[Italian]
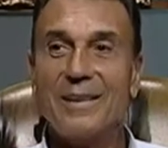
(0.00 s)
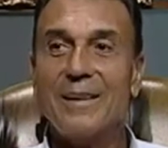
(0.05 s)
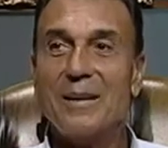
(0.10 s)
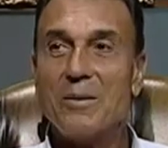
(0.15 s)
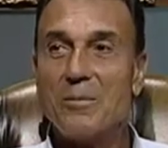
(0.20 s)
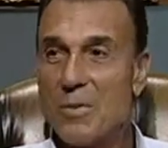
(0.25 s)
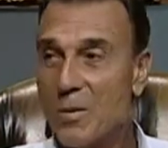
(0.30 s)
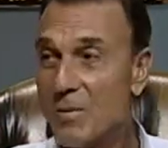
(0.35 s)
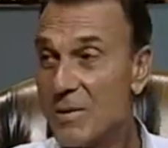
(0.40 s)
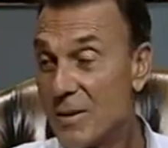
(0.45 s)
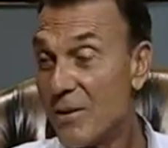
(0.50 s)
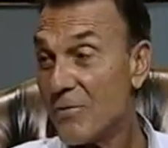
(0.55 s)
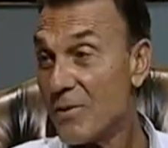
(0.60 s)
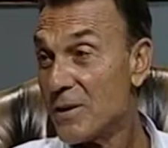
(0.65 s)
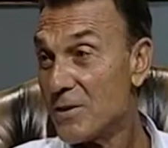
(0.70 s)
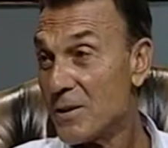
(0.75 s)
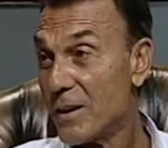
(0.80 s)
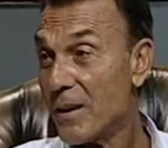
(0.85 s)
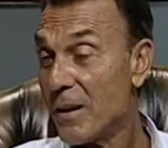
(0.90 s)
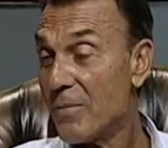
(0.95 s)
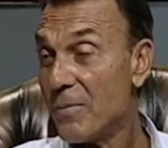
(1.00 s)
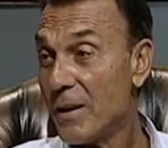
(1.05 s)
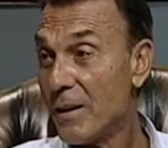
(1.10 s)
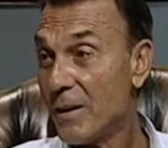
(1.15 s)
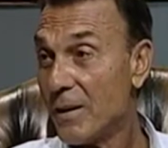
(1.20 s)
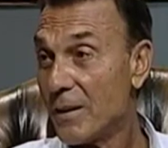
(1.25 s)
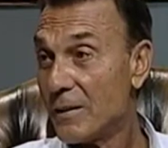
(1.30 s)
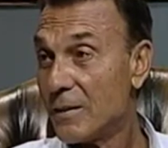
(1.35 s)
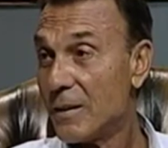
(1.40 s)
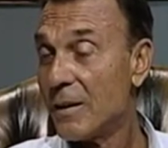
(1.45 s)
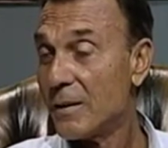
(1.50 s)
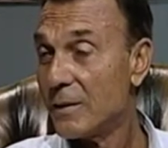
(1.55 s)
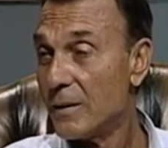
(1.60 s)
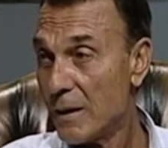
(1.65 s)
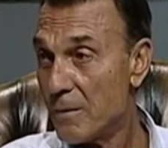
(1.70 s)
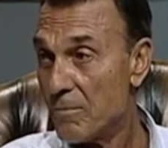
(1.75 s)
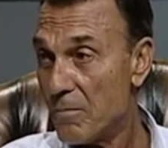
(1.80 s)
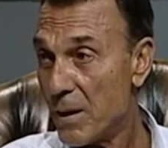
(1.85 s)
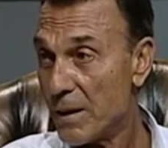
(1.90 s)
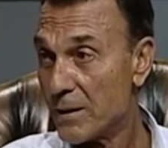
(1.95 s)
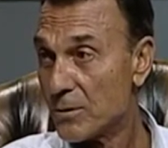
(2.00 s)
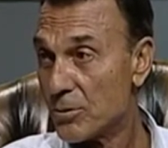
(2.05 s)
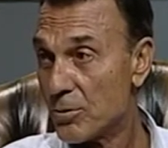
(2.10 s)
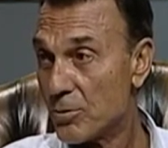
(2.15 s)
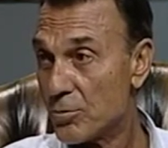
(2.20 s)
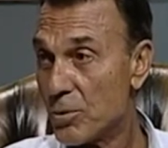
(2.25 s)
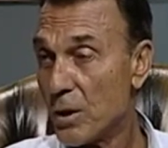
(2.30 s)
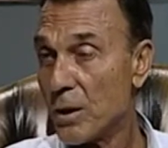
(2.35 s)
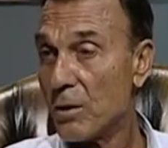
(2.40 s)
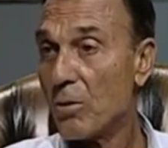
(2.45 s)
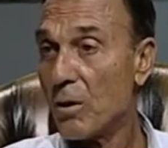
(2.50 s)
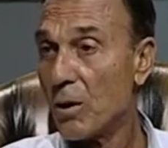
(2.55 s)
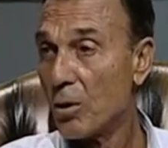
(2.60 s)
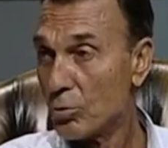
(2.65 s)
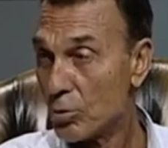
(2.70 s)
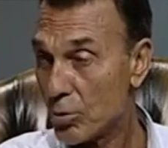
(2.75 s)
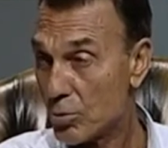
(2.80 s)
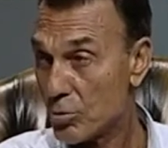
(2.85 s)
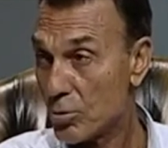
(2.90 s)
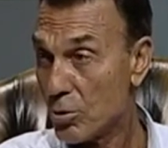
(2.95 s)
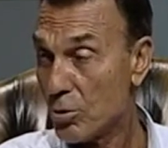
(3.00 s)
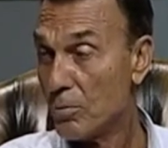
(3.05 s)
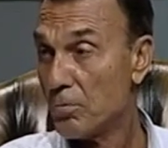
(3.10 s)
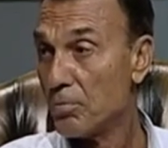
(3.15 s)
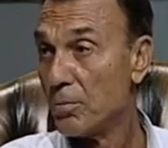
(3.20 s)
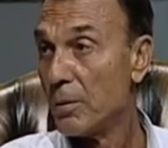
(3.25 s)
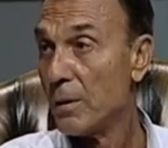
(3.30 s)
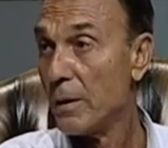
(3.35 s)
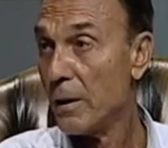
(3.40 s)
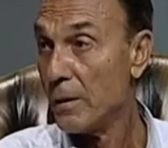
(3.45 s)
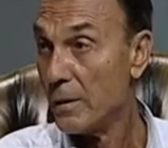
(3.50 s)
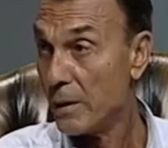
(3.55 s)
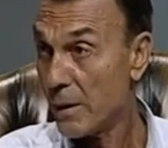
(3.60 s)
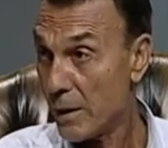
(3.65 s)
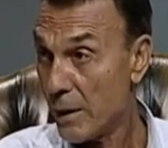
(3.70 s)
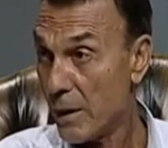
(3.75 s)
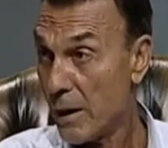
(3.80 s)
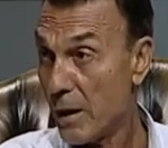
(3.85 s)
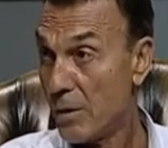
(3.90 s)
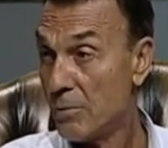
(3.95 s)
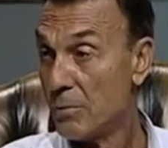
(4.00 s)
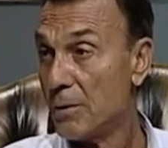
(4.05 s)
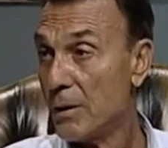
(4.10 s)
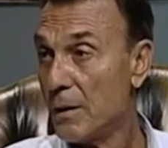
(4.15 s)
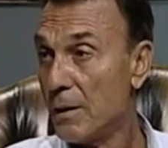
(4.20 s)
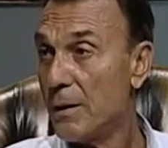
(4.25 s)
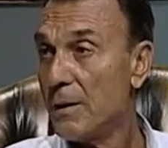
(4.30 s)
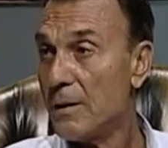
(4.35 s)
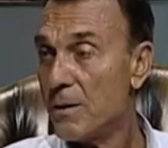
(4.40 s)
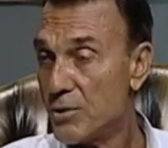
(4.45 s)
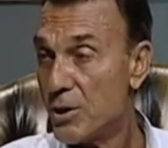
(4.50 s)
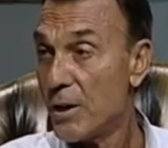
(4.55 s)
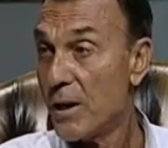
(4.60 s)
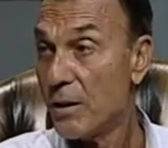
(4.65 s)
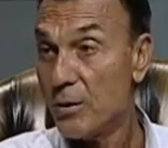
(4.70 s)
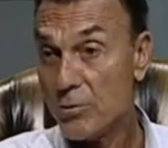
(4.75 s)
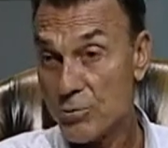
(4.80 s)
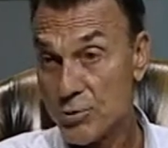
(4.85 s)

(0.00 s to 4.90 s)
mi misi a viaggiare all'America Latina dal basso, cioè con l'autostop, il Greyhound, girando